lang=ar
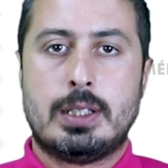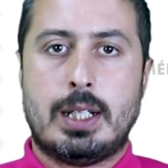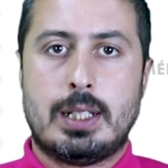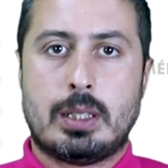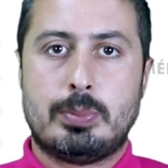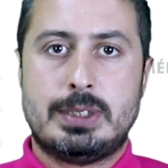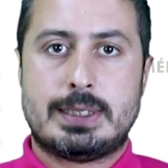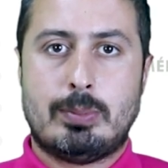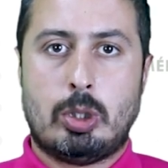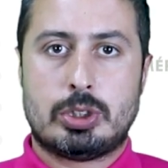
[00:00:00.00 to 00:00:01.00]
نهار الخميس
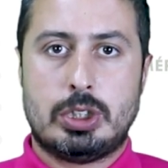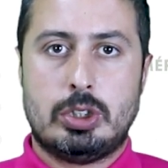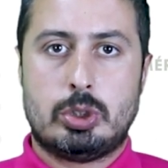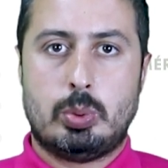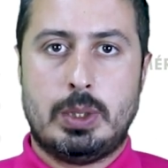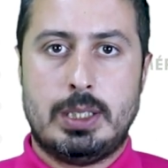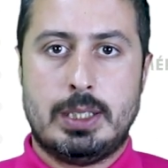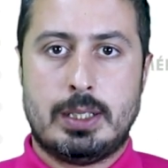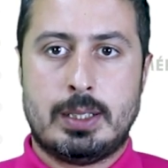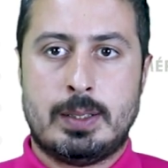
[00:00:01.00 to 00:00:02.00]
27
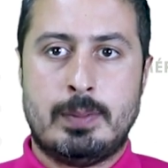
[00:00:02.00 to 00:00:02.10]
جويلية